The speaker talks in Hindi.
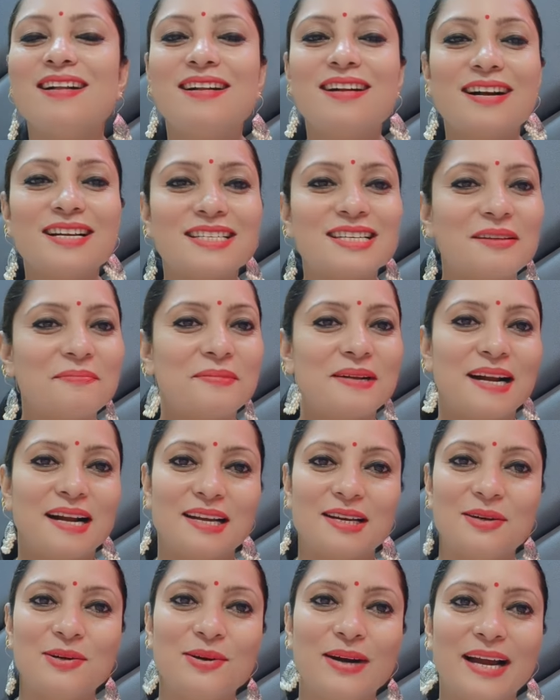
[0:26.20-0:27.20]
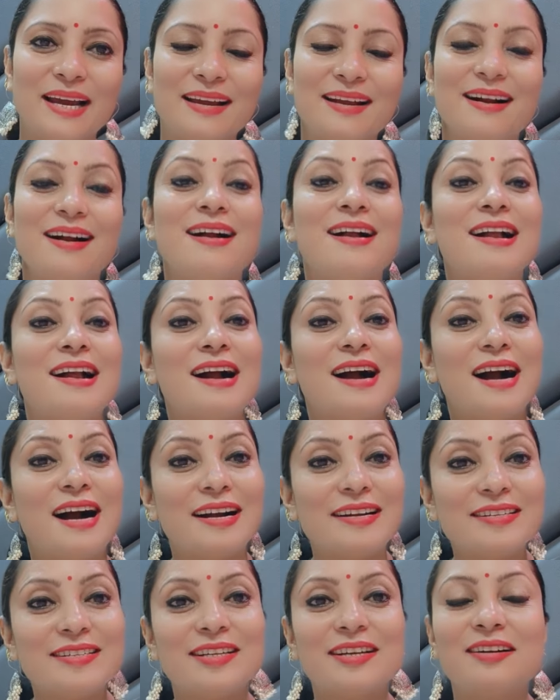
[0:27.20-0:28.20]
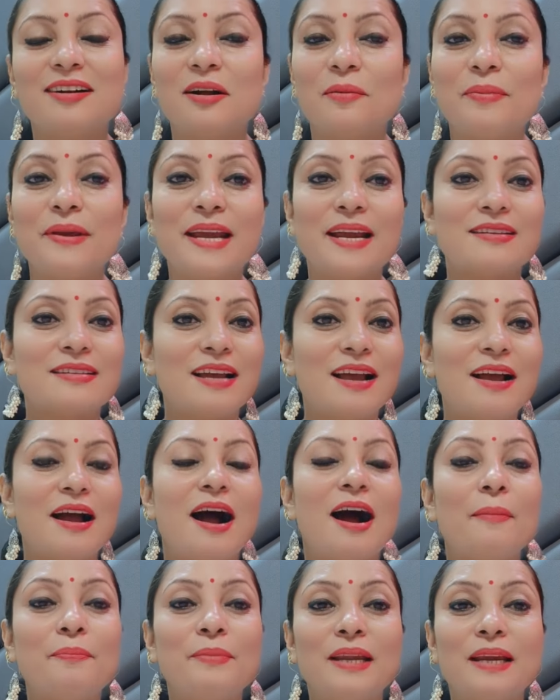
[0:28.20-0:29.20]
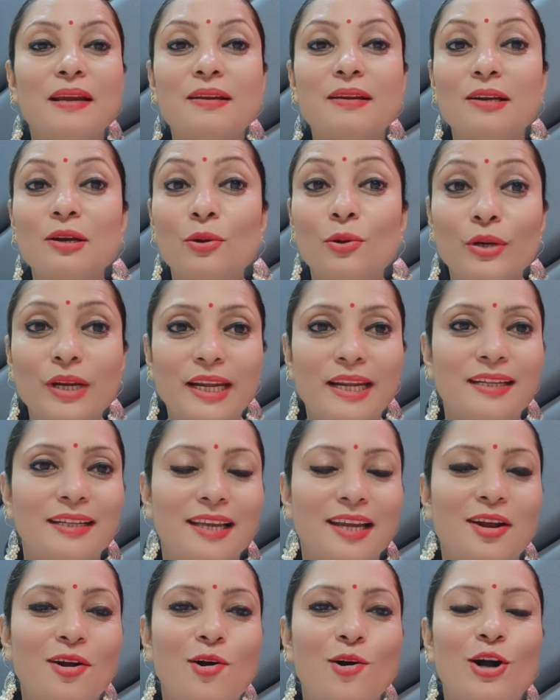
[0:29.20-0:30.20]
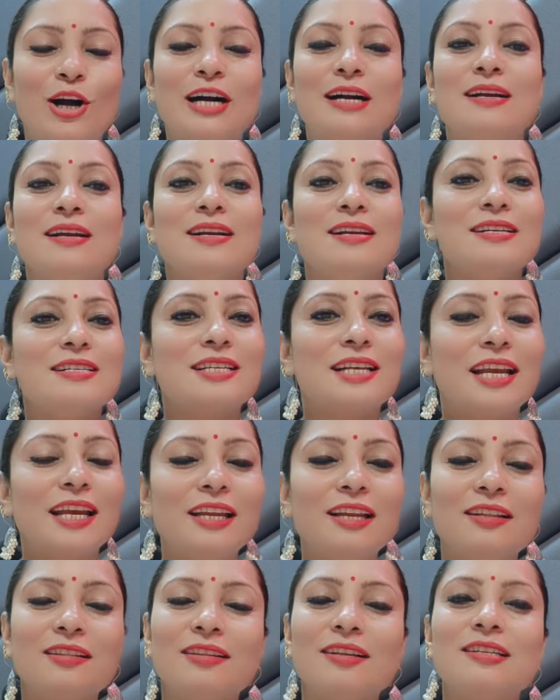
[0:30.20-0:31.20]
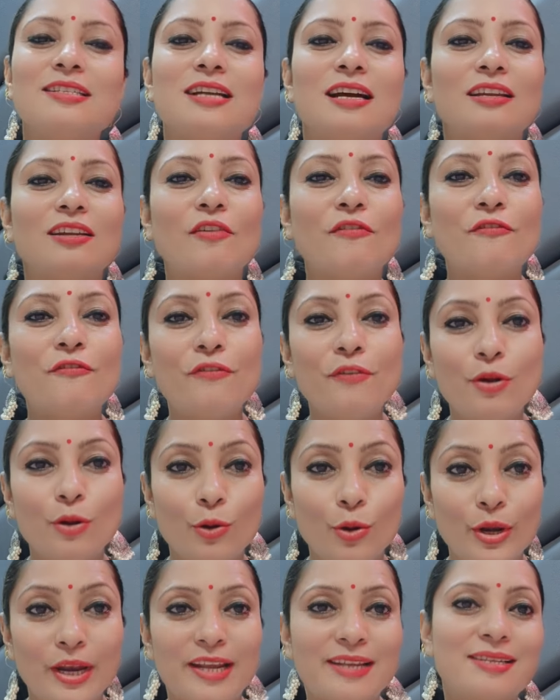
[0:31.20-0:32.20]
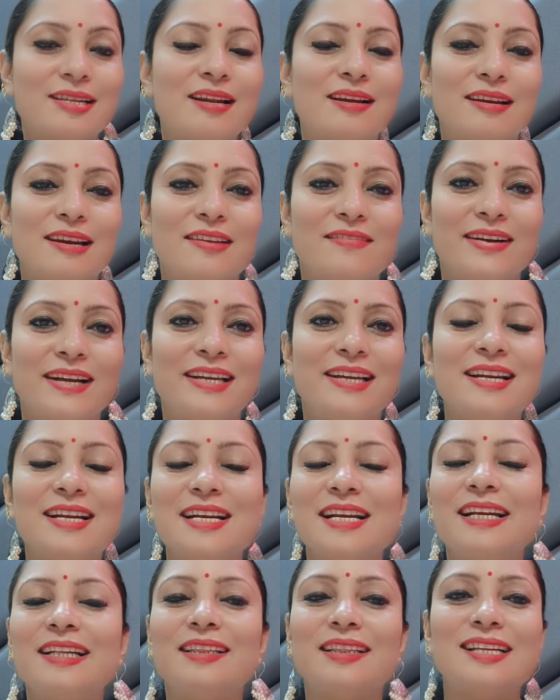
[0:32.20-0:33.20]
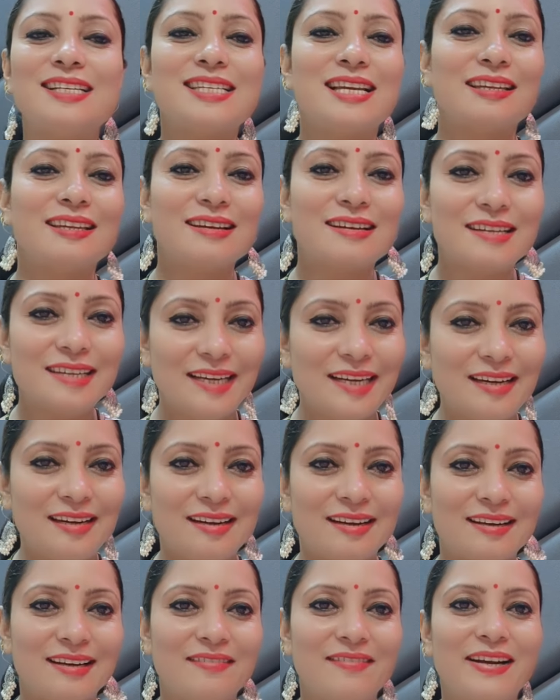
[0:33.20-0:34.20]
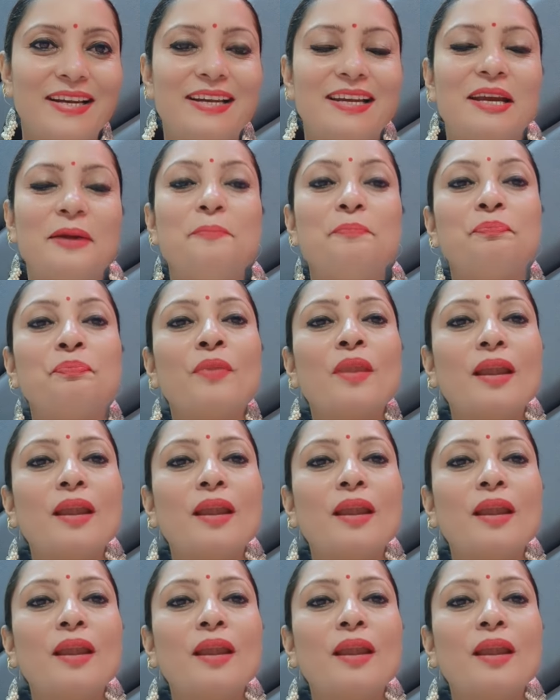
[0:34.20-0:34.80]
गजब का ग्लो आएगा आज तक कभी ऐसा आपने ग्लो नहीं देखा होगा स्किन इतनी ज्यादा फ्लोलेस लगने वाली है इतनी ज्यादा क्लीन लगने वाली है